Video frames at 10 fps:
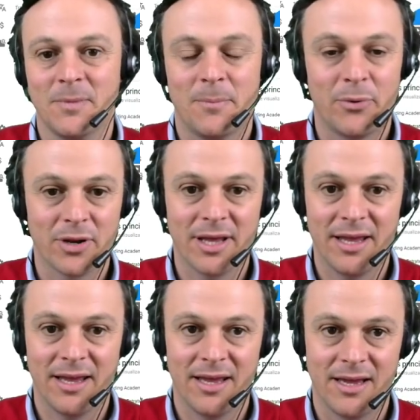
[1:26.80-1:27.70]

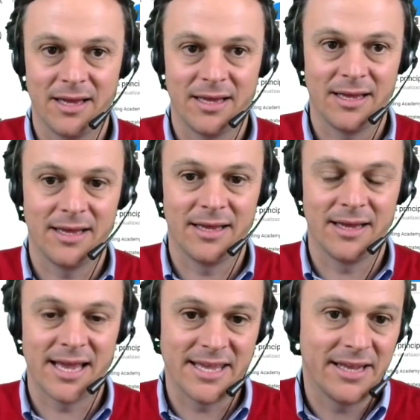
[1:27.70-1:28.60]
porque eh,
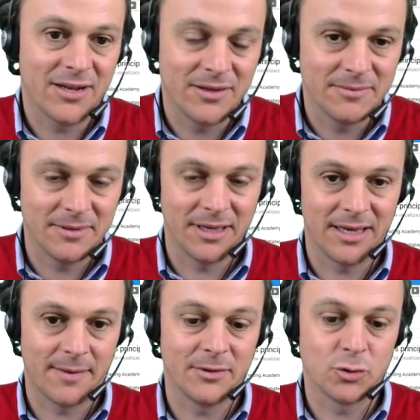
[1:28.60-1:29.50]
ayer
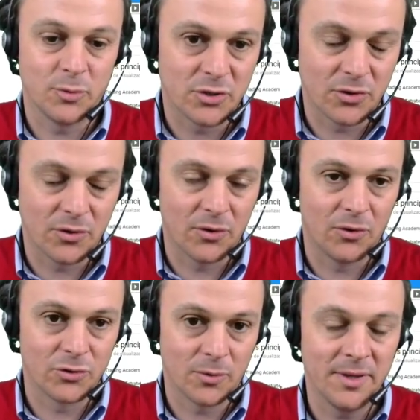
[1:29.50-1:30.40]
eh, subí otro,
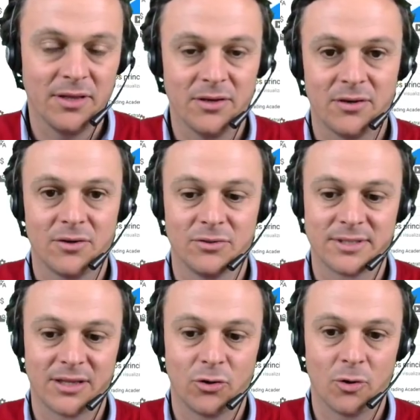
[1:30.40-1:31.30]
otro vídeo
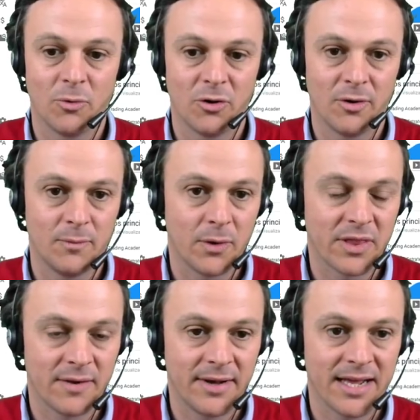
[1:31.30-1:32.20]
contando cómo
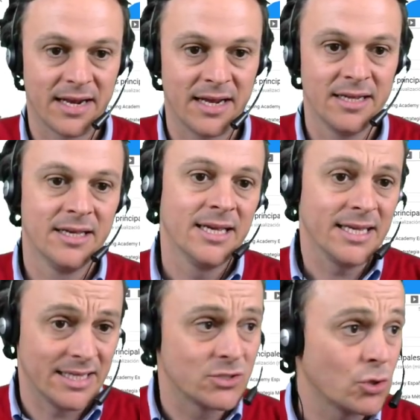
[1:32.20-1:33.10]
evolucionaba el canal
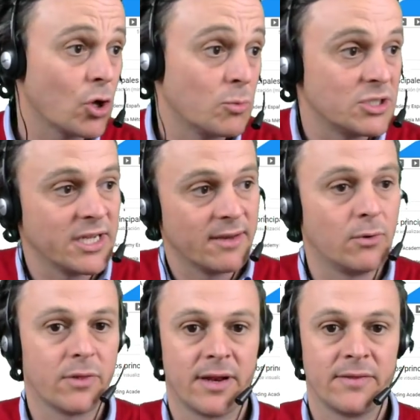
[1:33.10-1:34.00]
y esto es cómo sigue
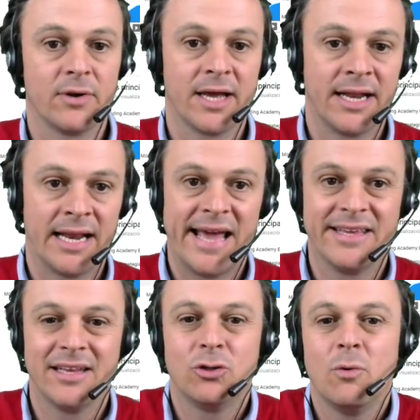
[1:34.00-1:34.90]
evolucionando el canal.
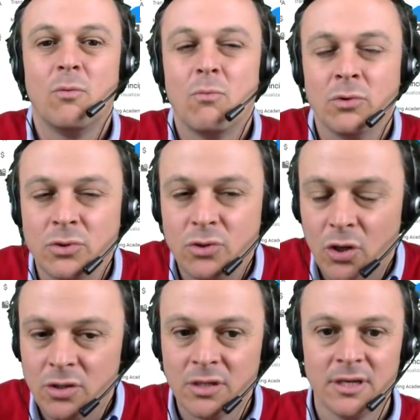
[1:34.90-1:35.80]
Ayer tuve un
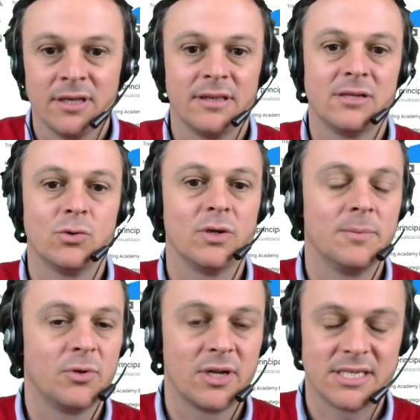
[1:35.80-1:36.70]
montón de
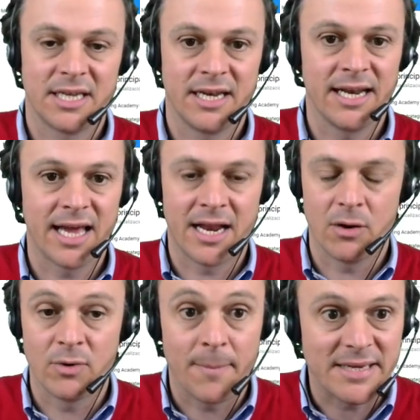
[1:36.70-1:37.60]
suscriptores en el canal,
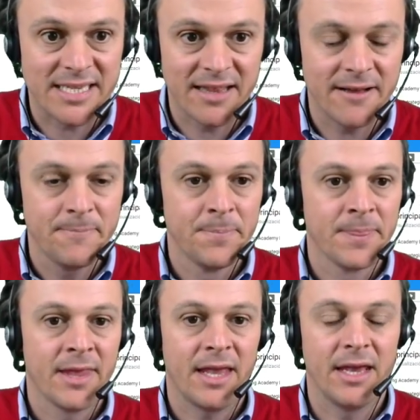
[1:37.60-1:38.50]
una pasada.
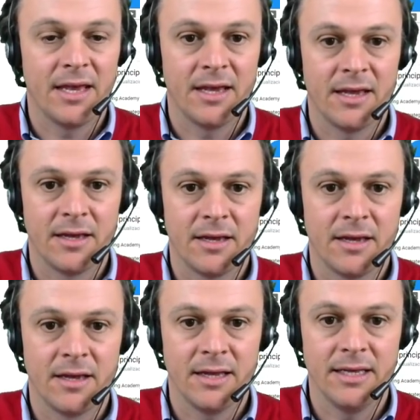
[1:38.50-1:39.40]

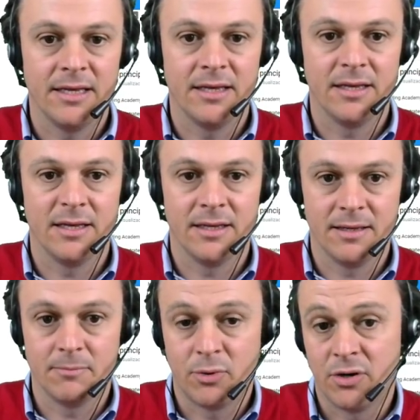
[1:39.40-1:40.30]
y
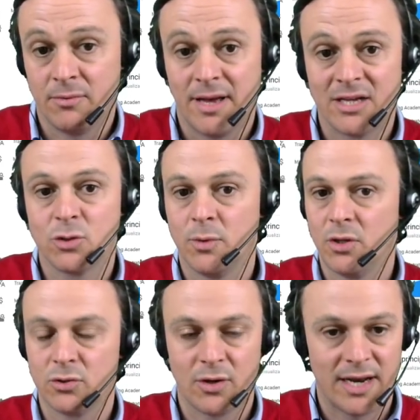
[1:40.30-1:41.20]
bueno, han
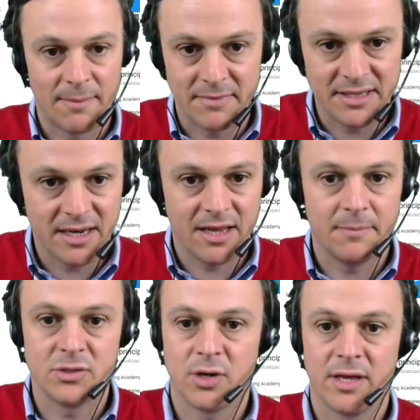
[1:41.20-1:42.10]
subido todas las métricas,
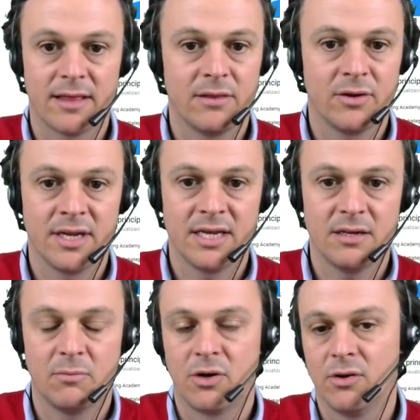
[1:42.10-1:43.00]

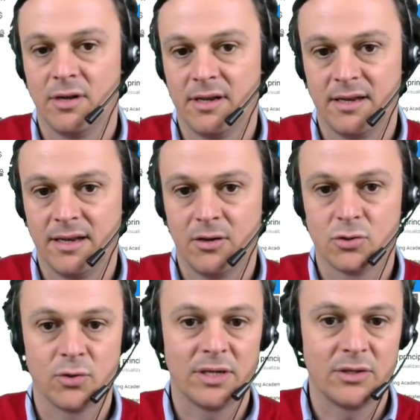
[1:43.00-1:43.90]
visualizaciones, bueno, los
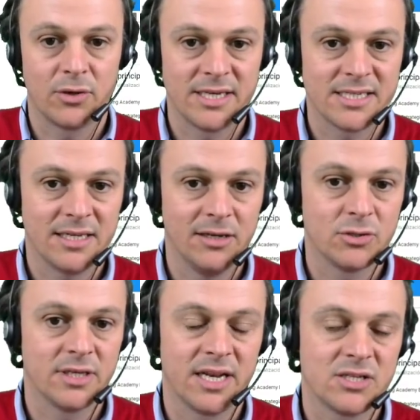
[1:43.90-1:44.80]
suscriptores y los
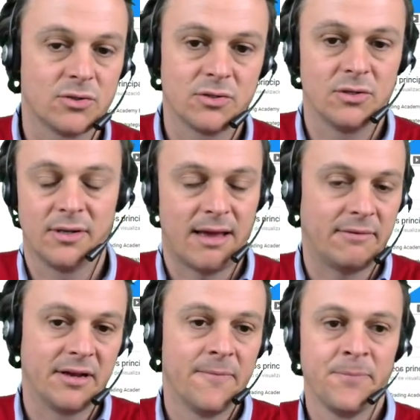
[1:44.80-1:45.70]
ingresos. A
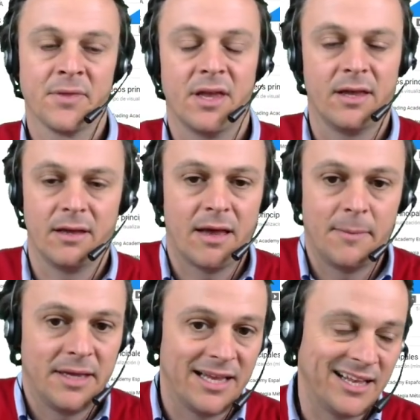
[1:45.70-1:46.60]
ver, a
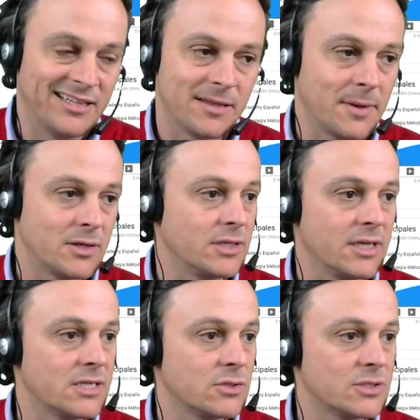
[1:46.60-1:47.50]
mí el tema de los
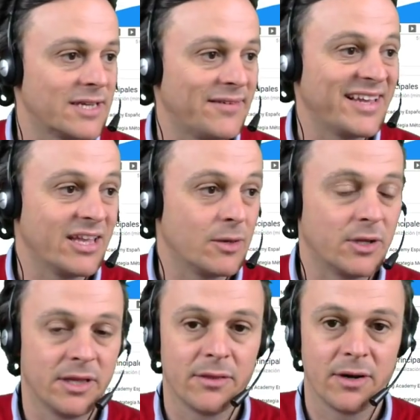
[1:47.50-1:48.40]
ingresos, sabéis que yo
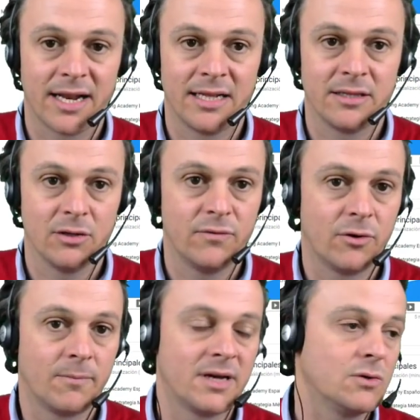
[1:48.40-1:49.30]
monetizo el canal de dos
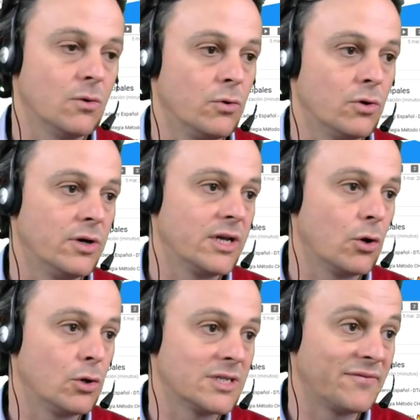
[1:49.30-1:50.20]
formas. Uno es
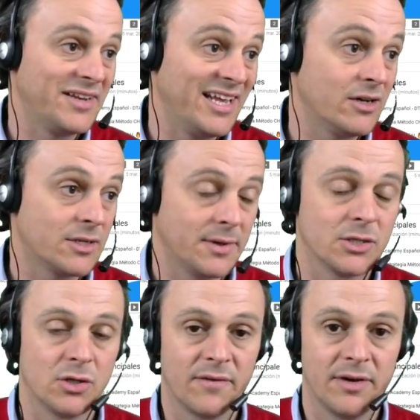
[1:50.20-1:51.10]
con los afiliados, sabéis que
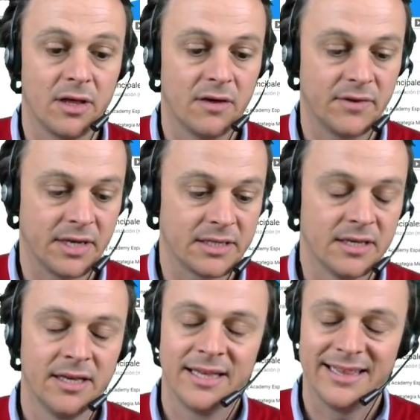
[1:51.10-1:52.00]
soy afiliado a FENET,
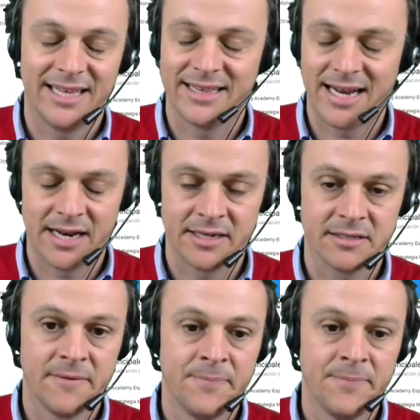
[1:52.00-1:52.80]
de Traenet.